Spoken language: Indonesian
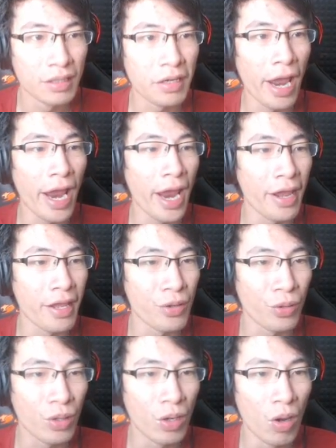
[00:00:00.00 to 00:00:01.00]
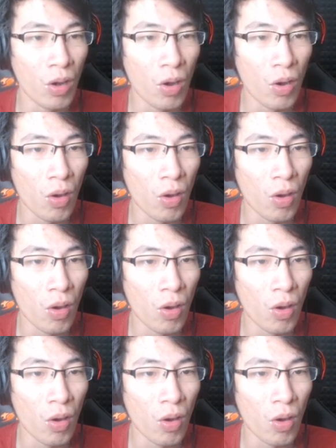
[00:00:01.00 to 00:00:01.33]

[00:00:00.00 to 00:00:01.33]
There you go.